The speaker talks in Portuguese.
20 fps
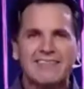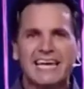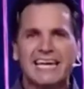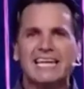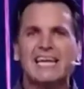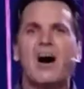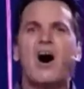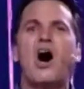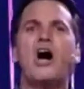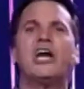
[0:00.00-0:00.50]

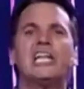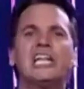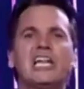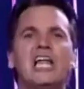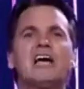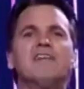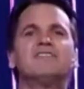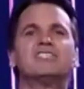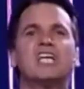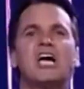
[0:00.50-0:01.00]
ela
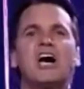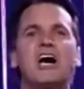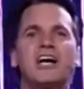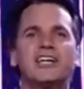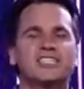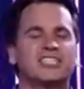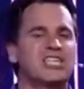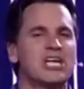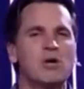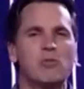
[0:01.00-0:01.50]

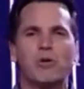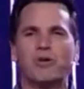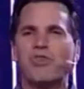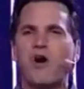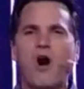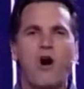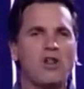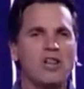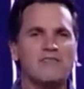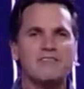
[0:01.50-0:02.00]
confronta a
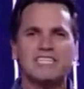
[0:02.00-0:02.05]
gente, e